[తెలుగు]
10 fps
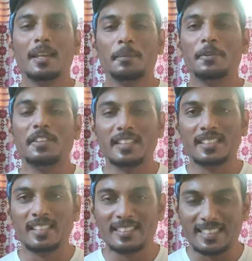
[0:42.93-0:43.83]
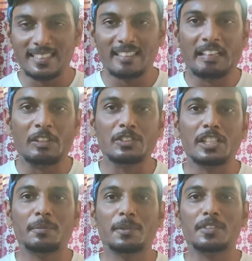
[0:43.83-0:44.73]
ఇప్పుడు విన్నర్ లిస్ట్ని అయితే అనౌన్స్
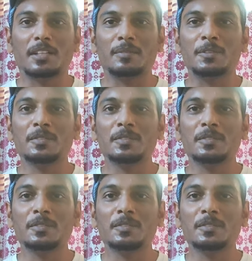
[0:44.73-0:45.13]
చేయబోతున్నాము